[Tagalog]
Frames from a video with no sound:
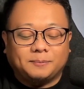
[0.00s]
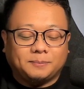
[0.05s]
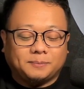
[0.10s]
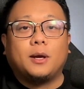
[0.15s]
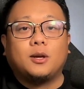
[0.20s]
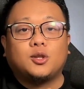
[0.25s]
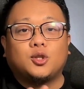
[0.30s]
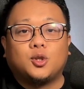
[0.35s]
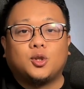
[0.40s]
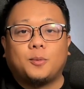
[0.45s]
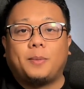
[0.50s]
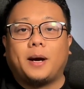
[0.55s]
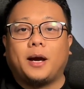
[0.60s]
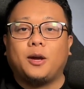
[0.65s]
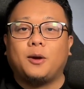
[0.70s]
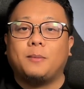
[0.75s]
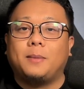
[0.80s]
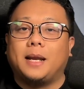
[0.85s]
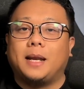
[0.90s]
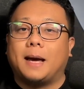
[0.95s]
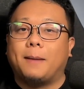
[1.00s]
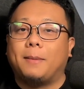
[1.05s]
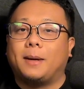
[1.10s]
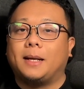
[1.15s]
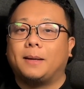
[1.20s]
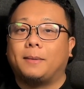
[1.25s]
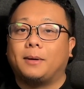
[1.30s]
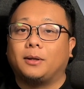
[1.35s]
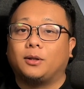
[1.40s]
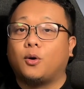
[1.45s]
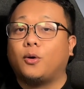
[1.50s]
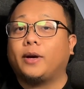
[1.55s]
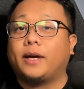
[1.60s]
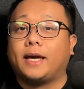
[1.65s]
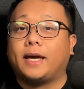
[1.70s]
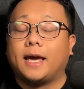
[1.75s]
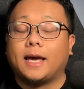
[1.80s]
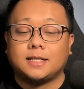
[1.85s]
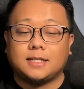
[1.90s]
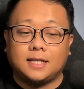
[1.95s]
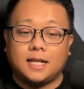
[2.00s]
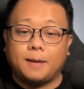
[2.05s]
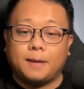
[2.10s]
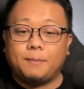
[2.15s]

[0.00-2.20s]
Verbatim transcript: Kung may gusto pa kayo malaman about OKX,